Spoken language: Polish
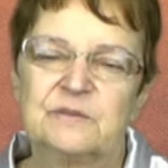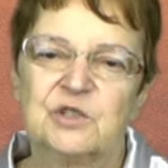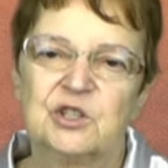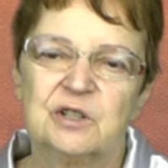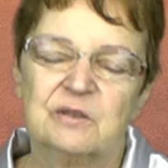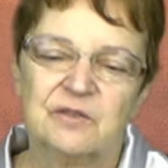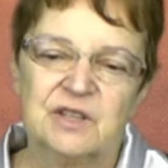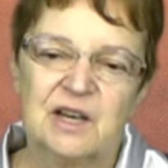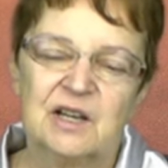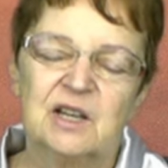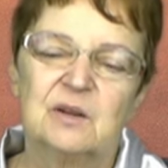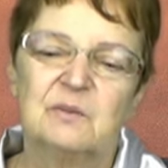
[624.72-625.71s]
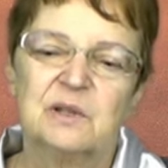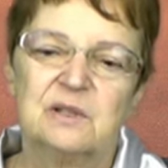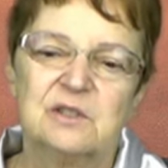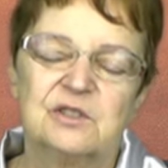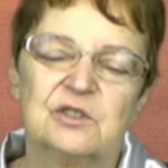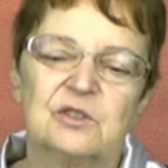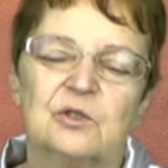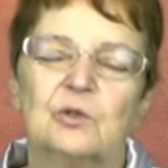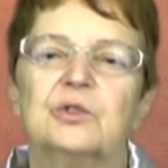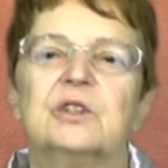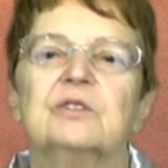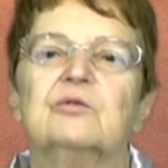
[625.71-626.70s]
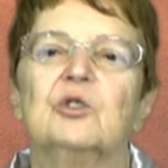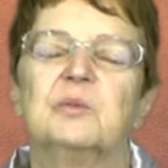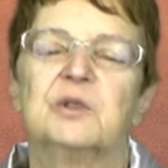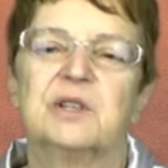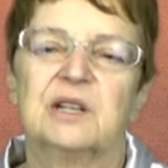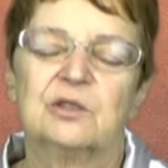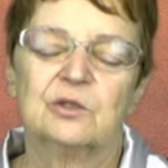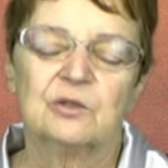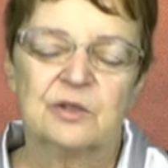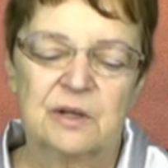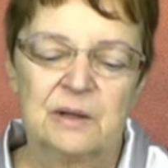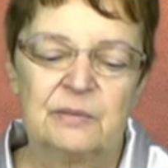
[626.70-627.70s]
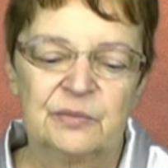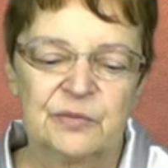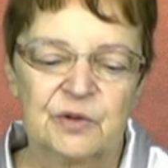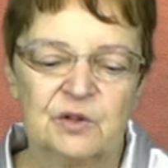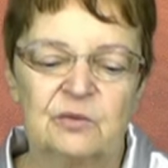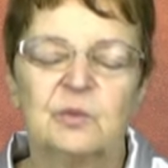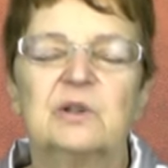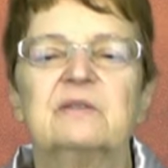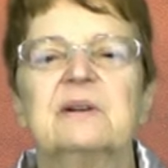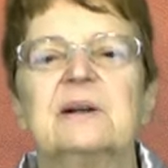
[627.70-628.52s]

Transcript: Czyli wydajemy i z tytułu tych dwóch podatków. No dobrze, ale to, to